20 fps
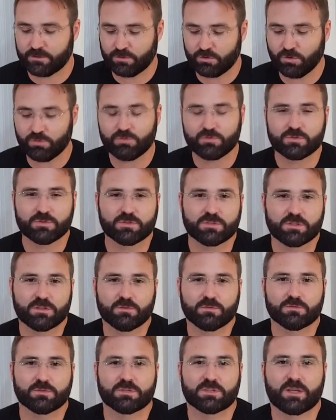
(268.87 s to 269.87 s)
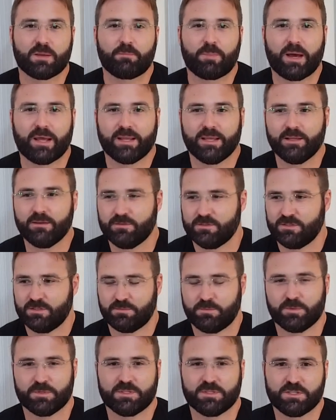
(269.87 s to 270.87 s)
todos os teus aparelhos,
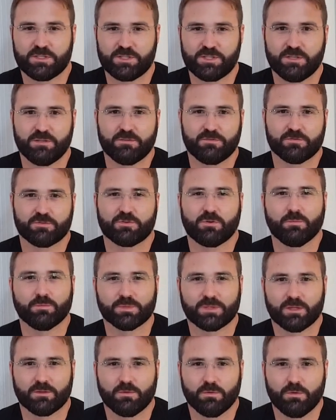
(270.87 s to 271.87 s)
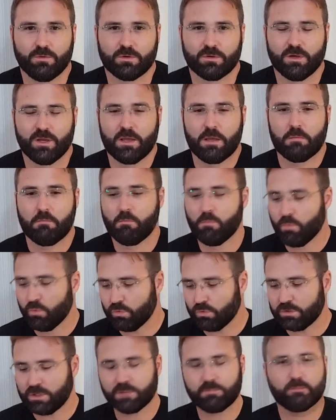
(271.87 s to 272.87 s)
dispositivos, computador,
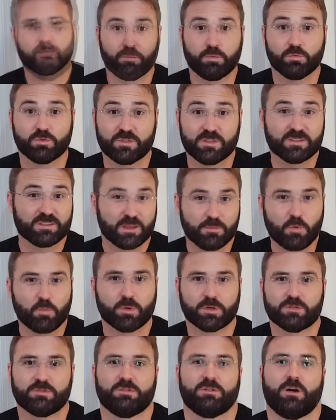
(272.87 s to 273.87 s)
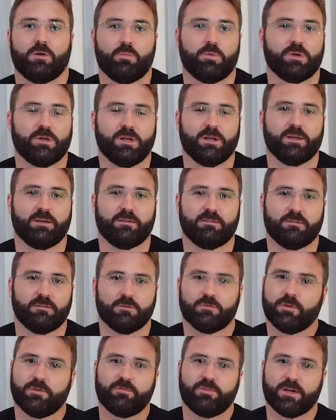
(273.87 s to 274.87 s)
muda pro, o sistema operacional para o inglês.
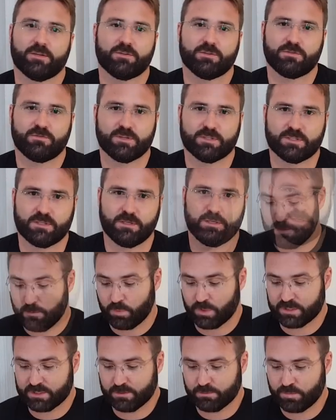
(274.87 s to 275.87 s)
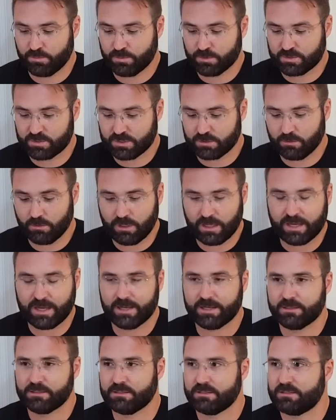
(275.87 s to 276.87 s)
Isso é fácil de fazer. Por exemplo, meus
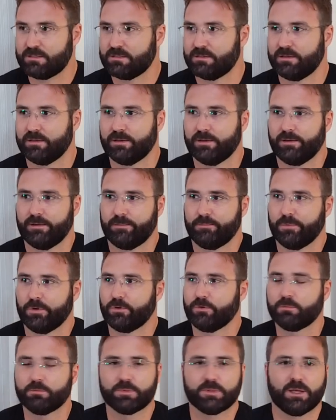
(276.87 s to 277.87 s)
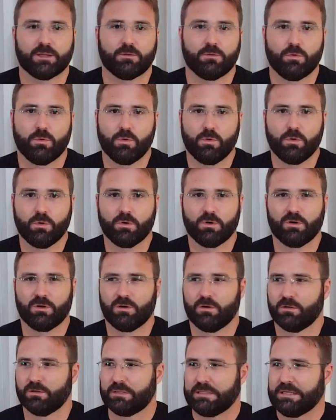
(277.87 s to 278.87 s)
celulares, é, meu
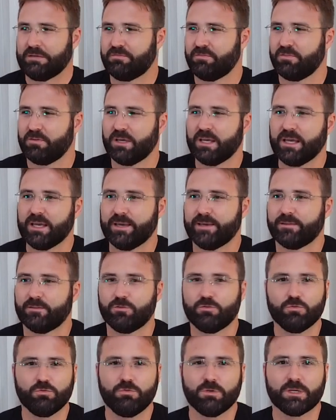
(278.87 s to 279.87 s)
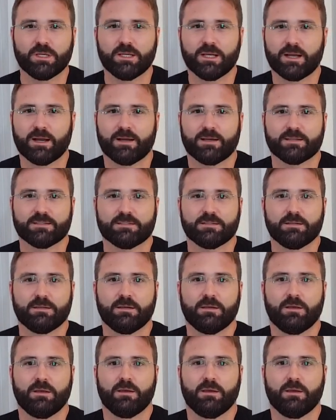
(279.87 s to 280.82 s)
computador, TV, tudo aqui em casa